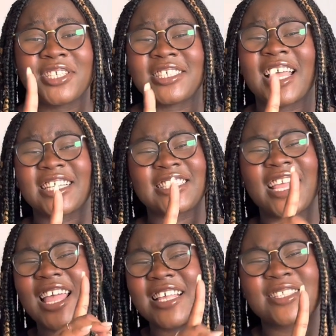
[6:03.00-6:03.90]

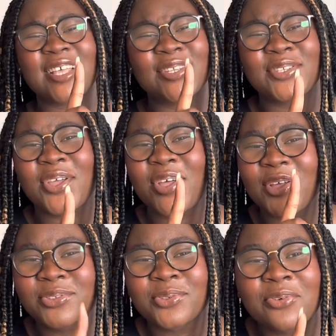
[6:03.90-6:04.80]
Chercher sans
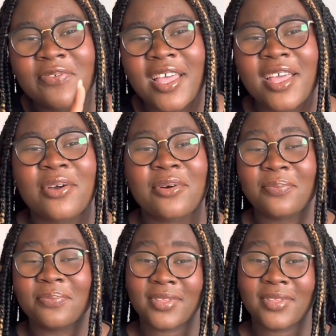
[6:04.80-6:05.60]
te trouver. Oh.